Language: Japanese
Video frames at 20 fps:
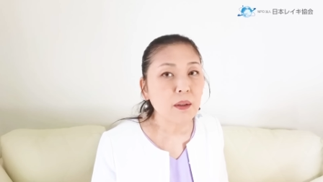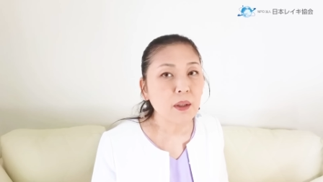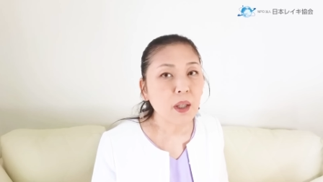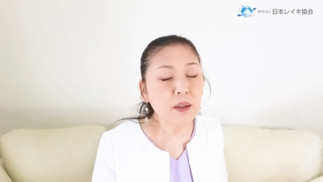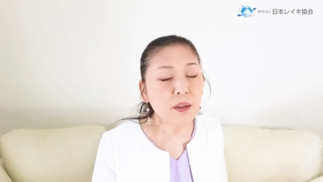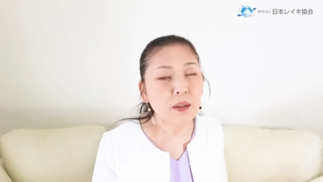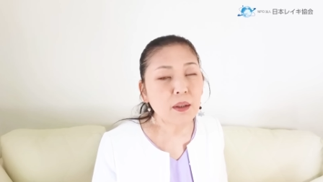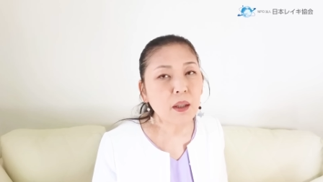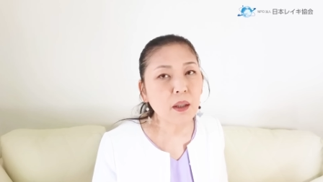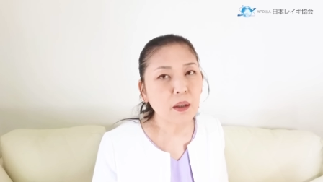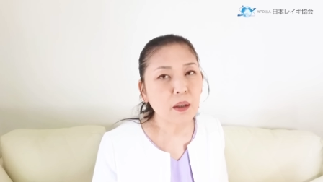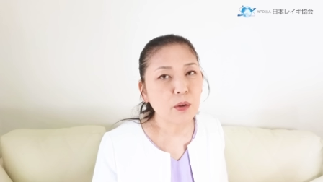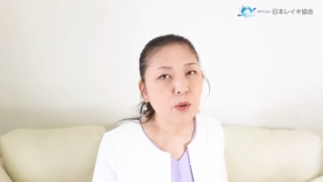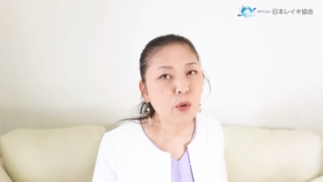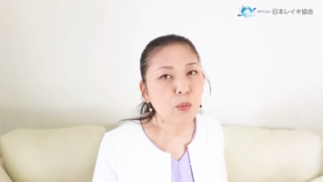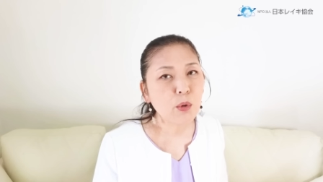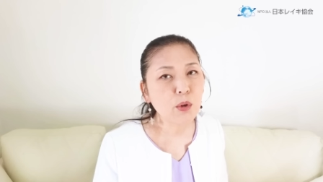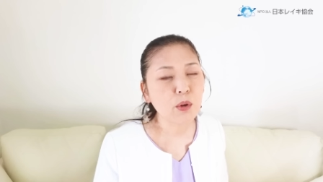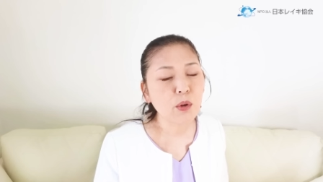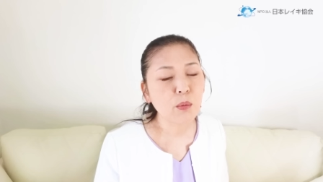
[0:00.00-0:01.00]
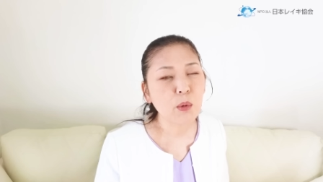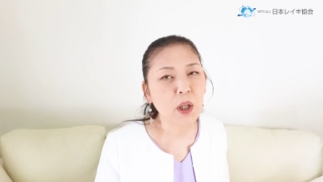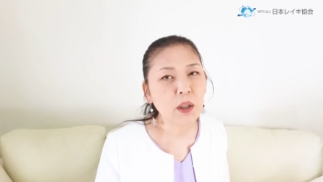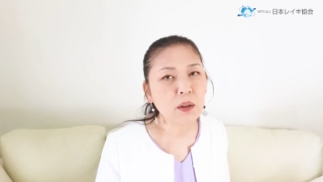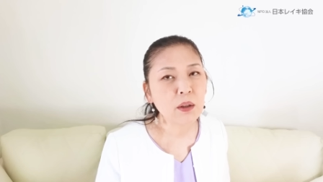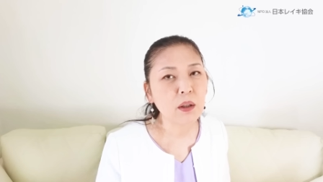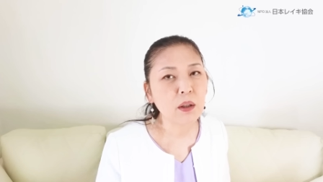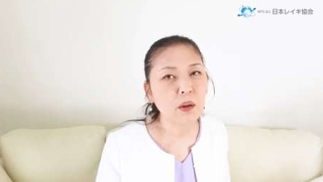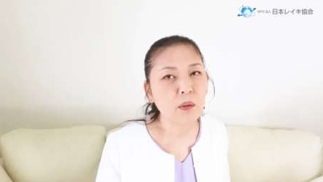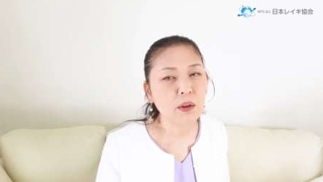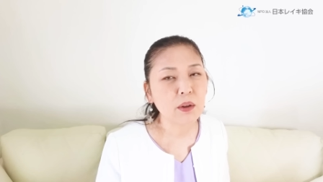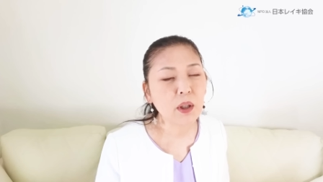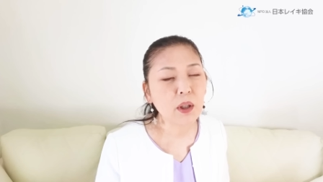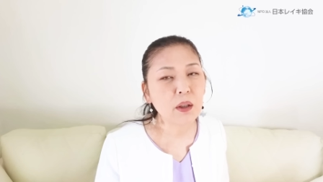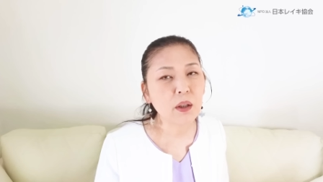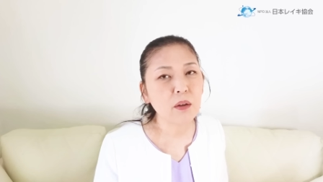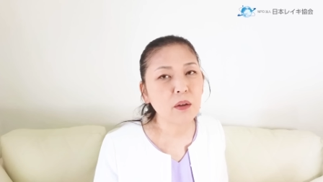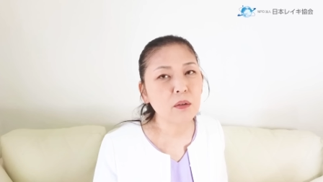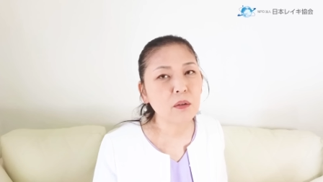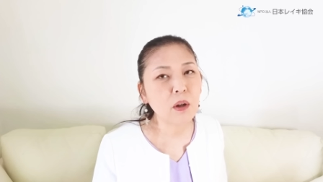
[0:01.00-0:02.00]
なぜそもそもあなたは
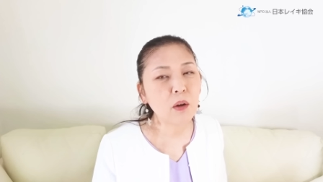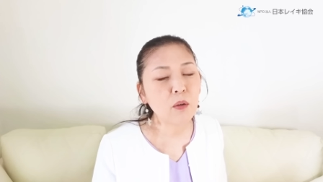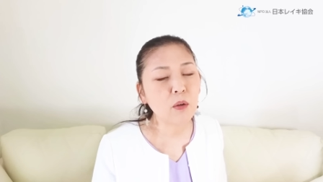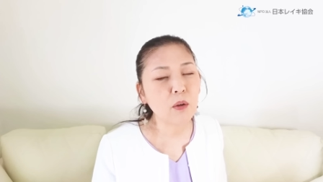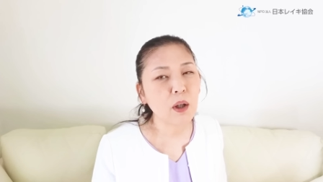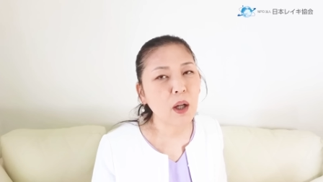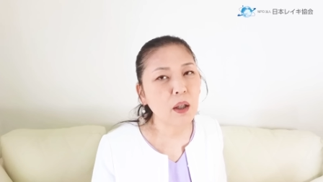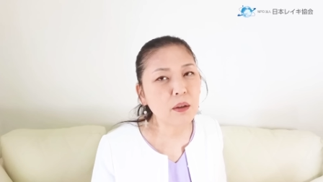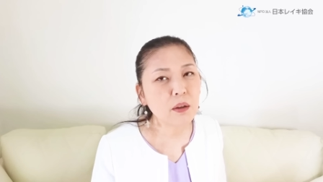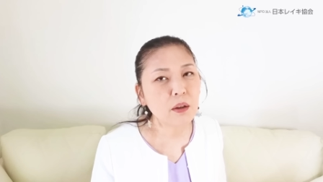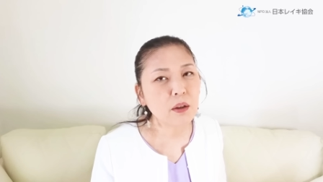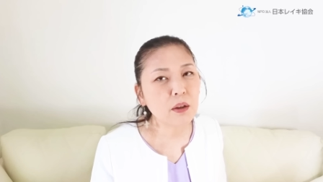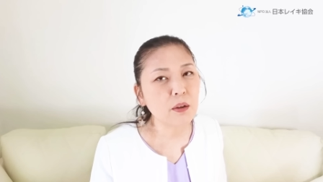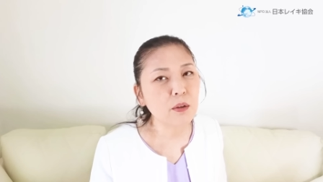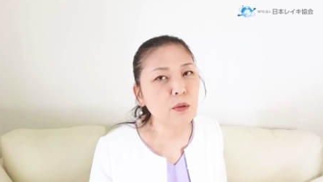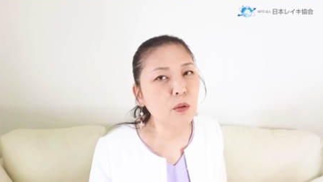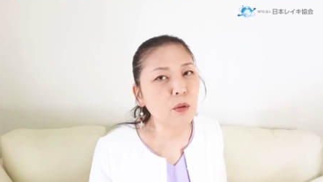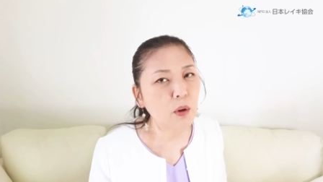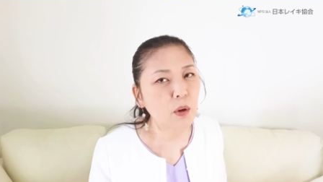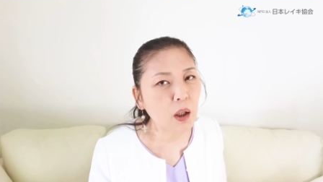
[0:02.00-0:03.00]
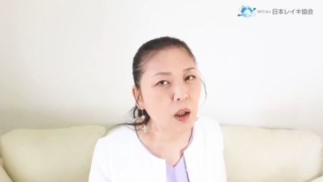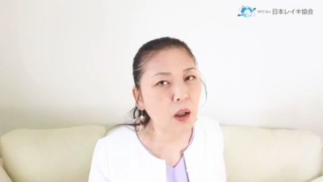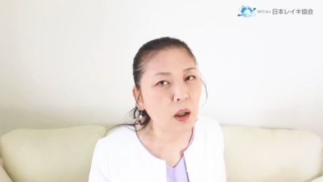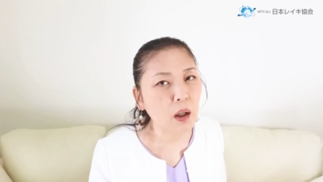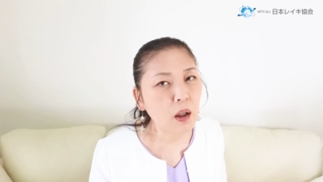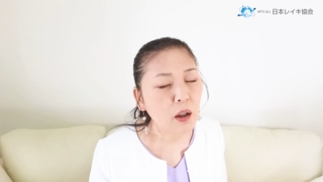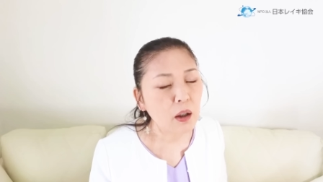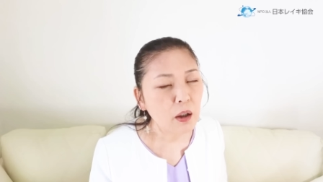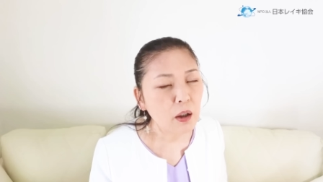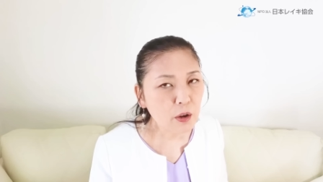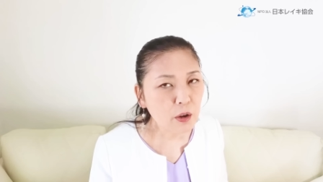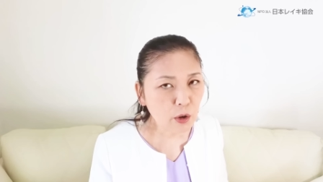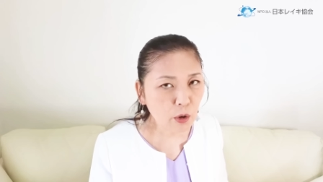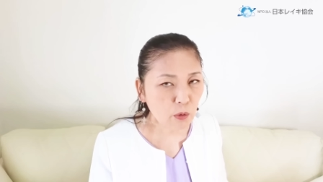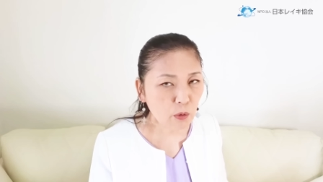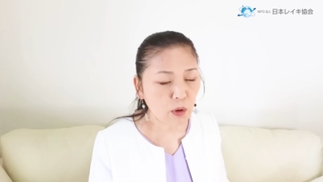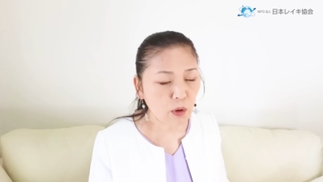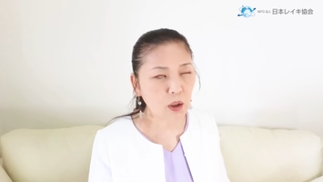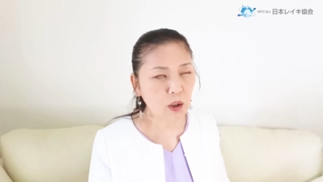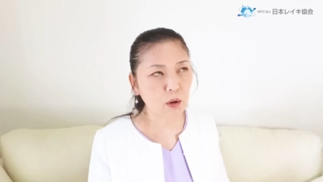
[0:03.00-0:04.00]
罪悪感を感じるのか、
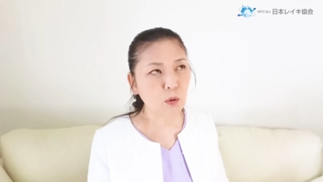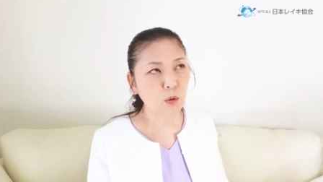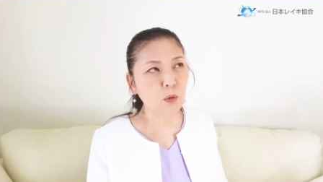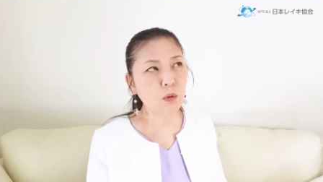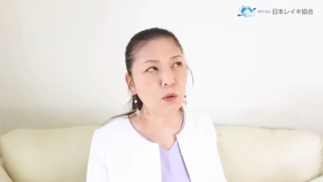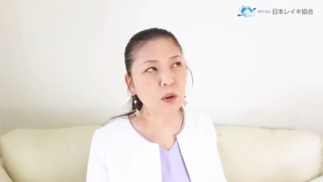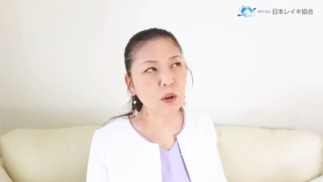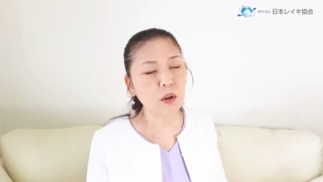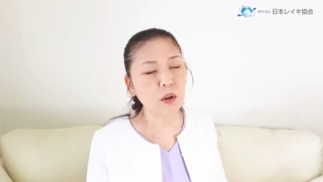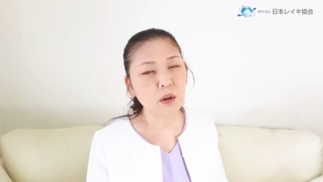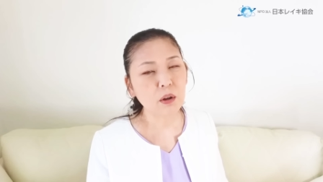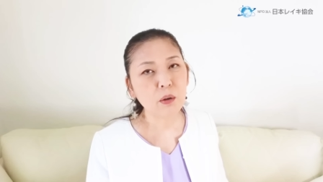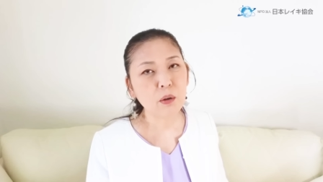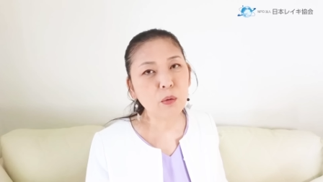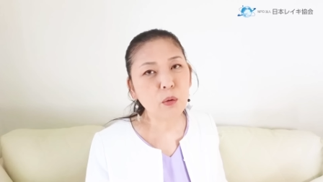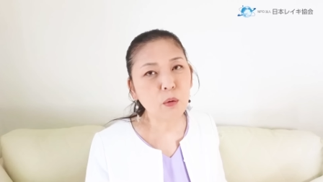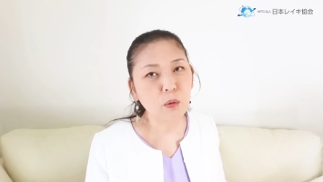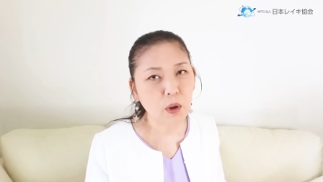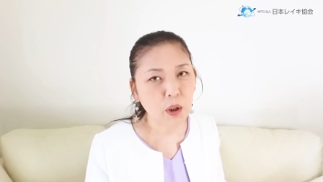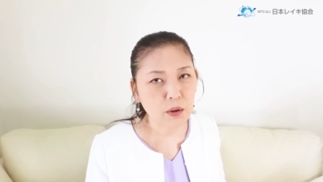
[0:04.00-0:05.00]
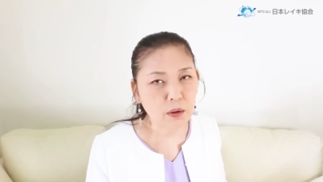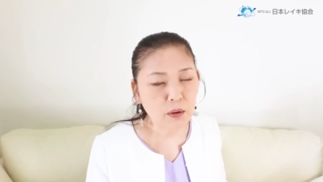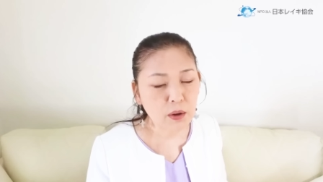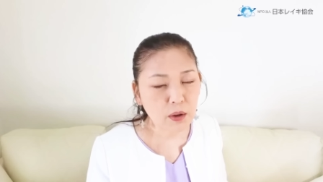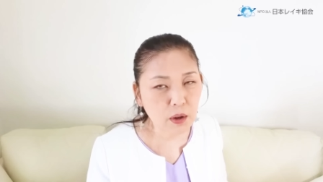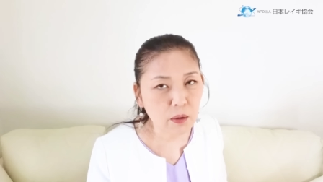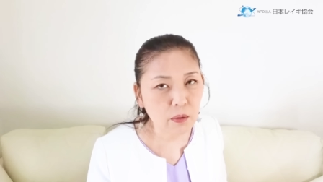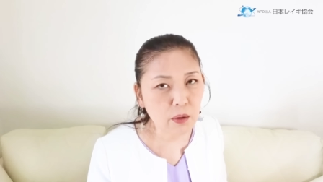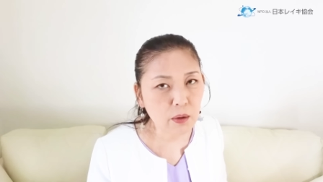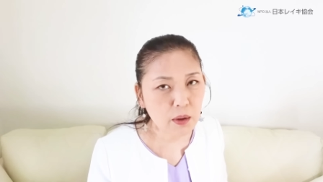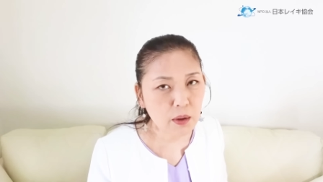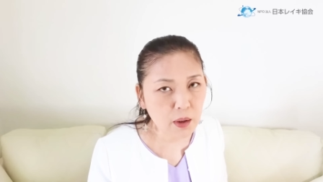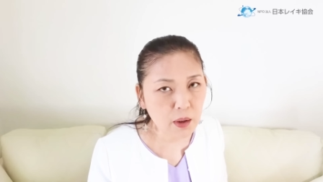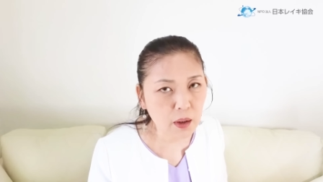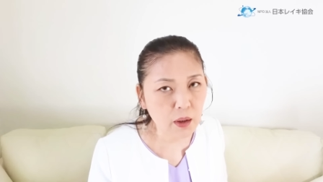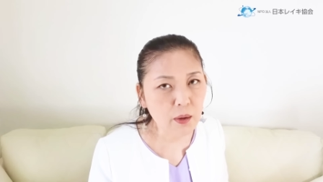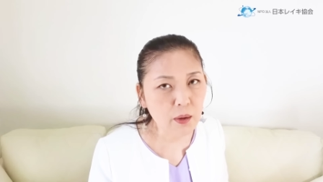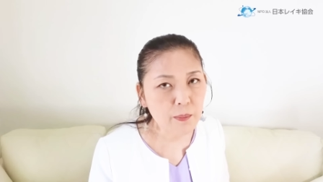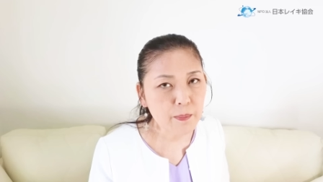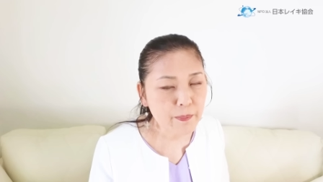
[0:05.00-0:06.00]
今日はここにフォーカスしてくだ
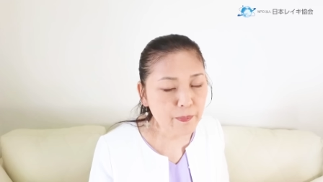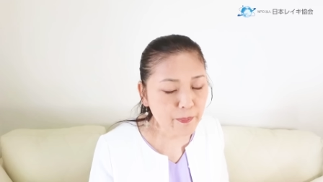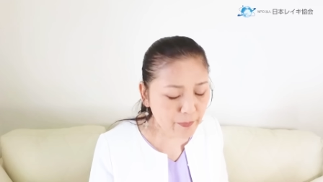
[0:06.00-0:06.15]
さい。